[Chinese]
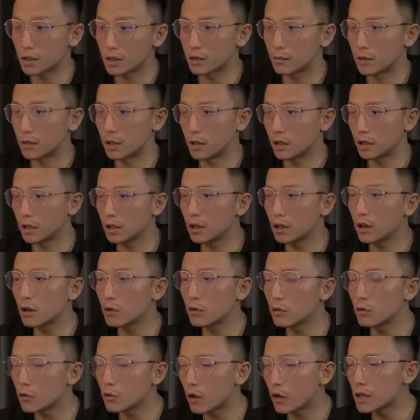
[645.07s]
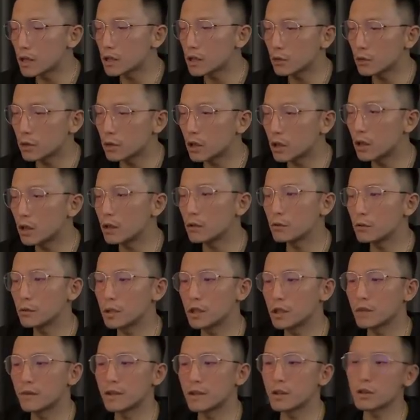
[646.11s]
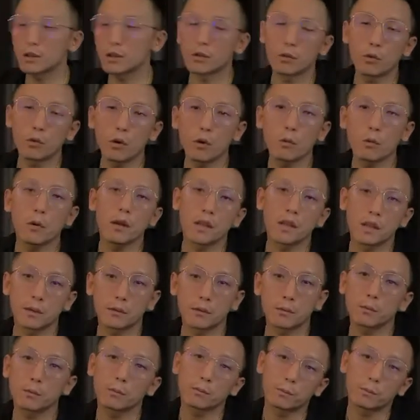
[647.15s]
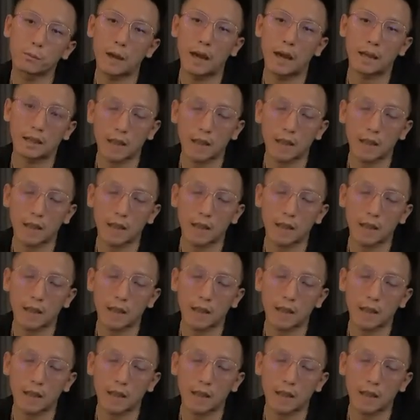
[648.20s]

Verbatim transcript: 不少人觉得新员工业绩不好，那就是能力不行。